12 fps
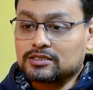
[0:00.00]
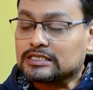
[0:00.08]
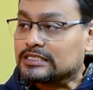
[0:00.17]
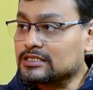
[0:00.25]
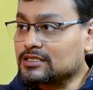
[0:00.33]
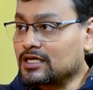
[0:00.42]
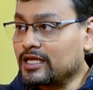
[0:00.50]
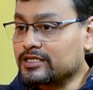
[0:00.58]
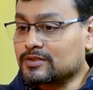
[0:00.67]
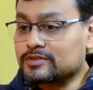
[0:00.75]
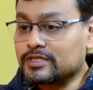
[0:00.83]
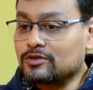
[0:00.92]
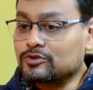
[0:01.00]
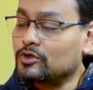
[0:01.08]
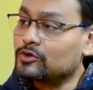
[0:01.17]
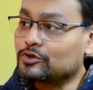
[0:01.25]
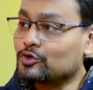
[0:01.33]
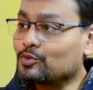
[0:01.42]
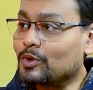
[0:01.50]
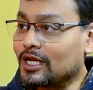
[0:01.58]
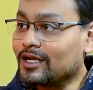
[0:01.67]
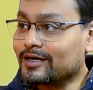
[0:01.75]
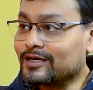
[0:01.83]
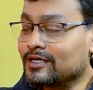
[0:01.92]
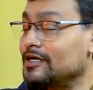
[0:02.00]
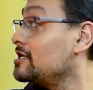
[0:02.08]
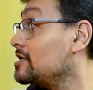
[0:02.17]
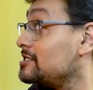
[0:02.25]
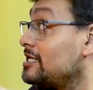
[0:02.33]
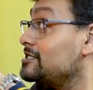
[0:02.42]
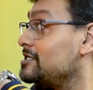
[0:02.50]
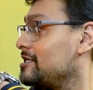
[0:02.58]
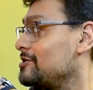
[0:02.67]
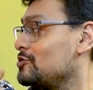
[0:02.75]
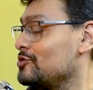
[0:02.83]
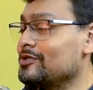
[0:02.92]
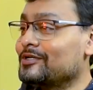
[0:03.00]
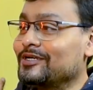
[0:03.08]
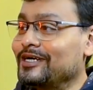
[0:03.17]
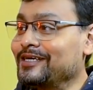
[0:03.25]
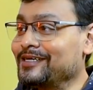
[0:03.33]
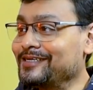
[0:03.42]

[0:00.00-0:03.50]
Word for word: টিন টিন কালেক্টেবলস এগুলো জোগাড় করতে খুব ভালো লাগে সাজিয়ে রাখি সুন্দর করে